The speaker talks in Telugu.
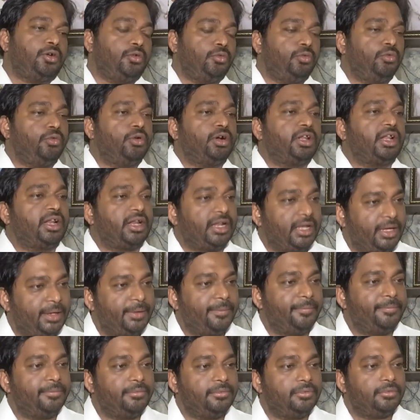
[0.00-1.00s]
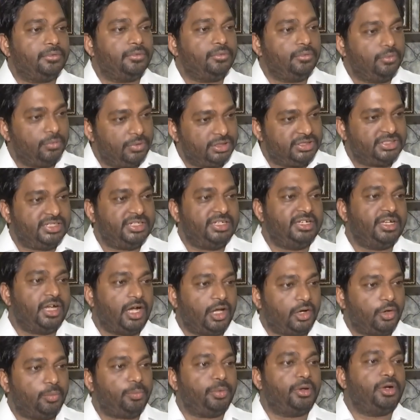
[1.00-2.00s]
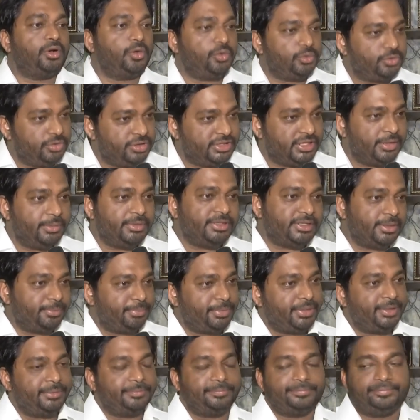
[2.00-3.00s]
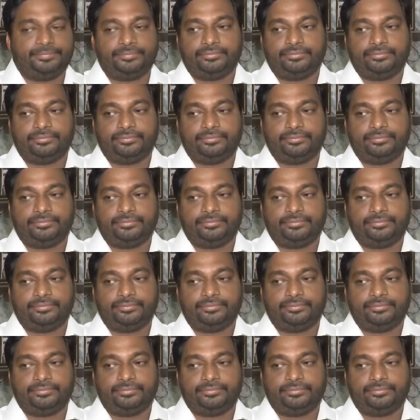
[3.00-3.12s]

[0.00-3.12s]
నువ్వు కూడా రా వచ్చి నీ ఆరోపణలు రుజువు చేయమని చెప్పాను